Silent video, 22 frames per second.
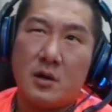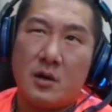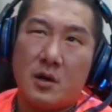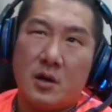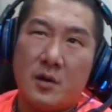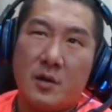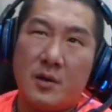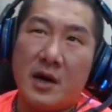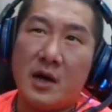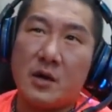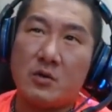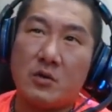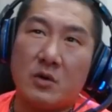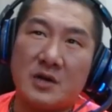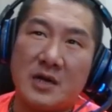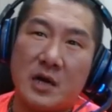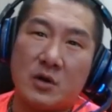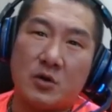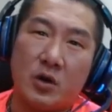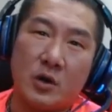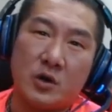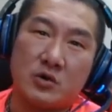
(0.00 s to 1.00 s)
你们让国
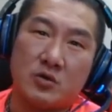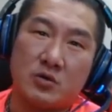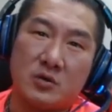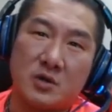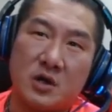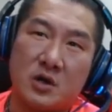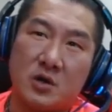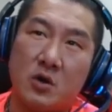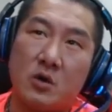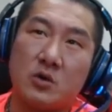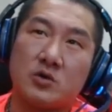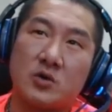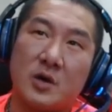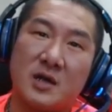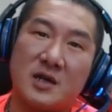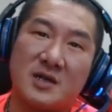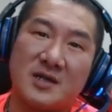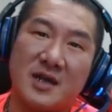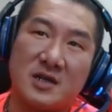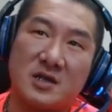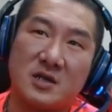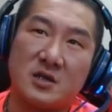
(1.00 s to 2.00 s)
家亏损、的空转了
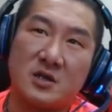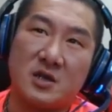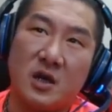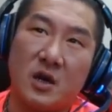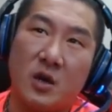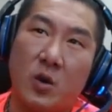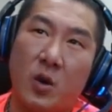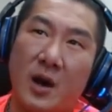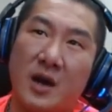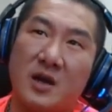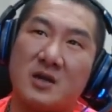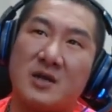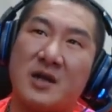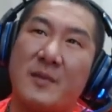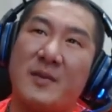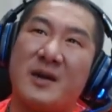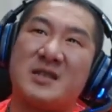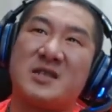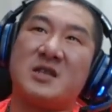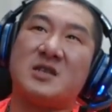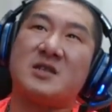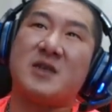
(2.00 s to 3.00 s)
三十年，花了他
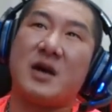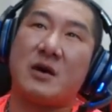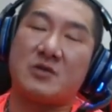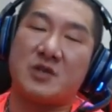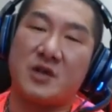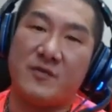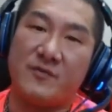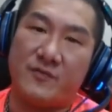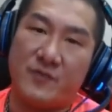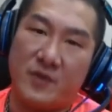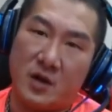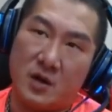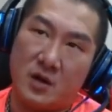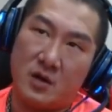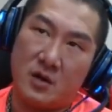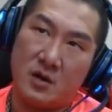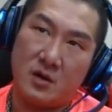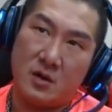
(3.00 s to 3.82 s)
妈几兆经费，